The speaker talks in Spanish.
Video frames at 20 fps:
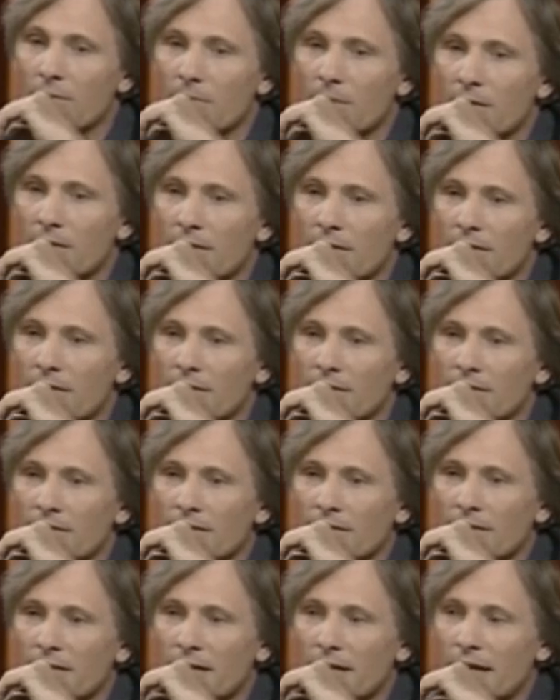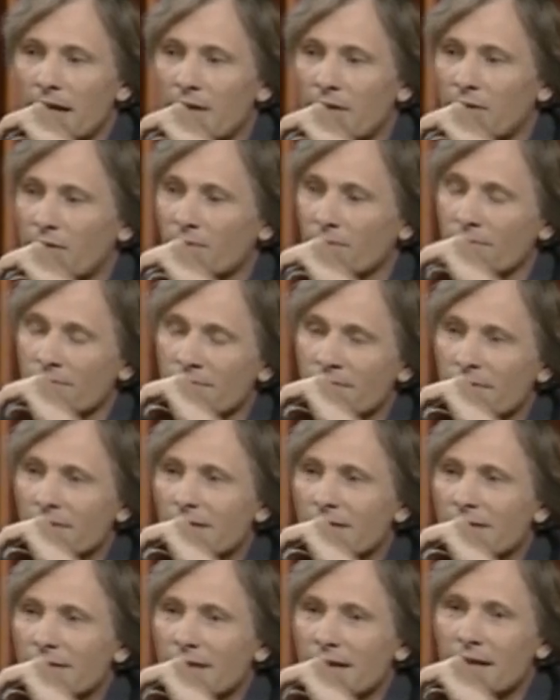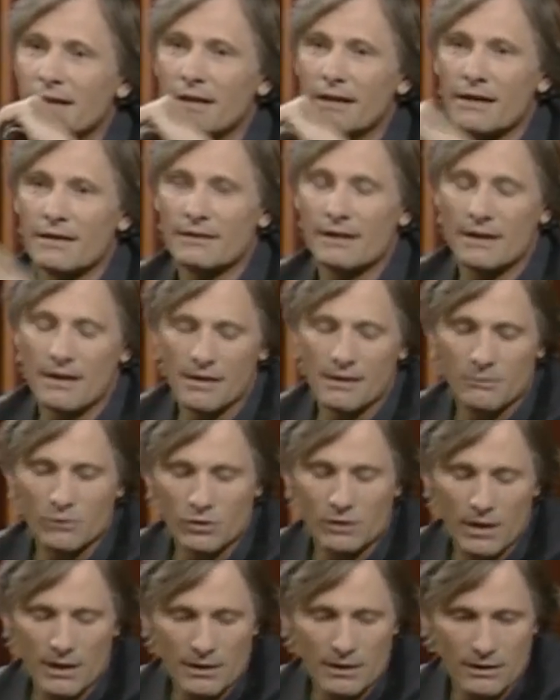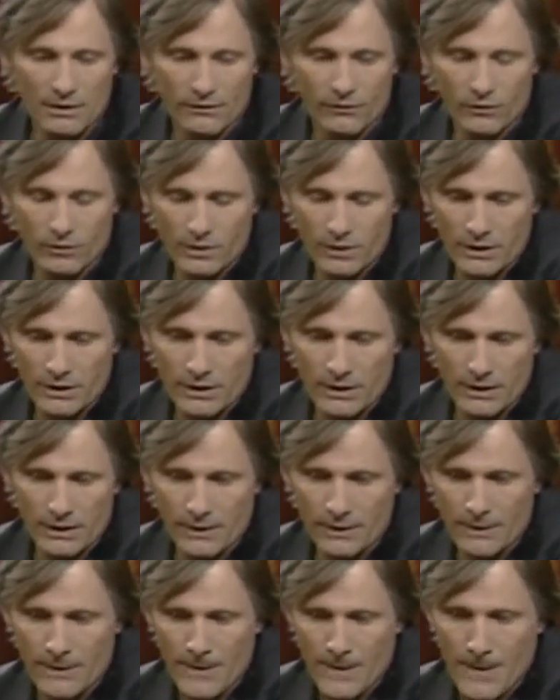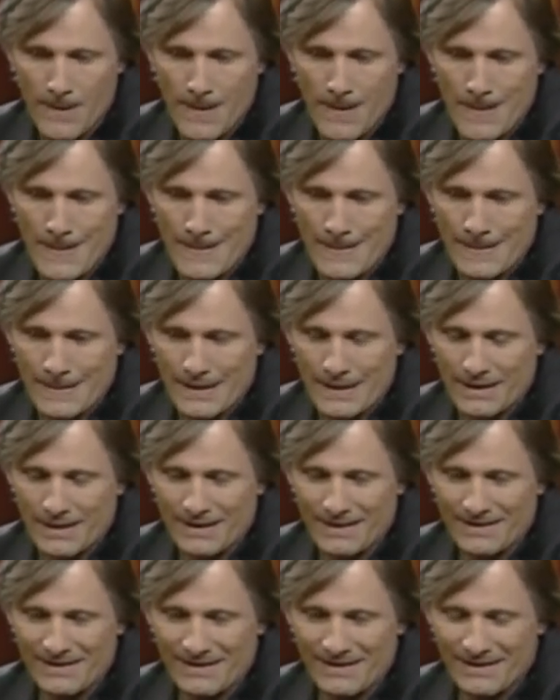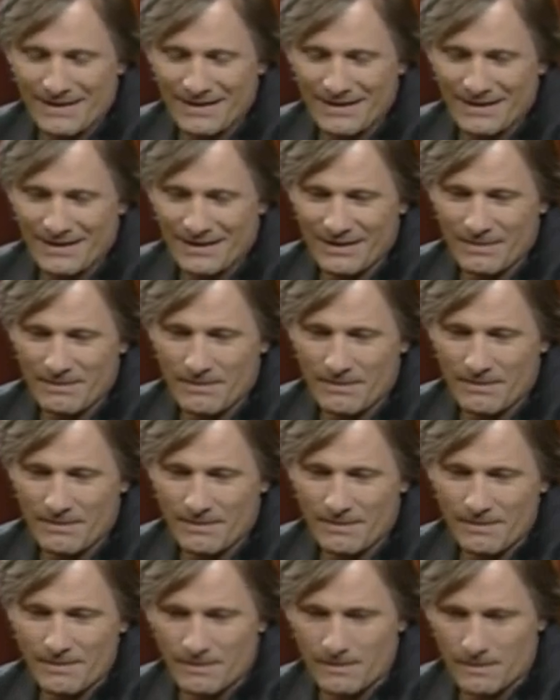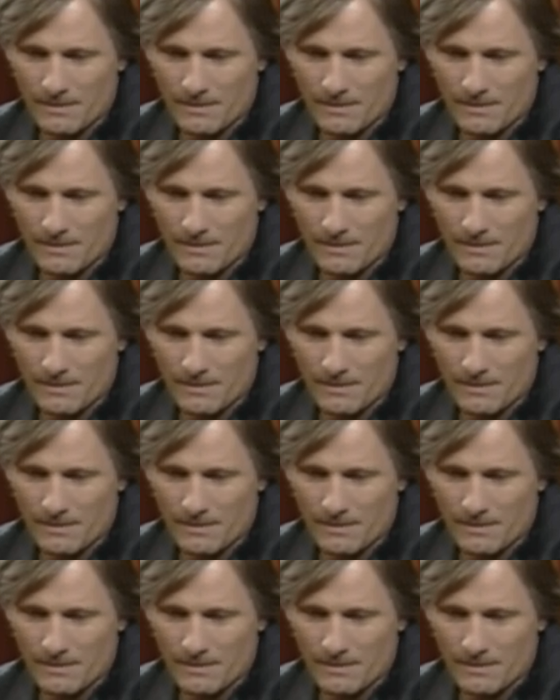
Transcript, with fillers: me dejaron en la sala de montaje fue... Este, em,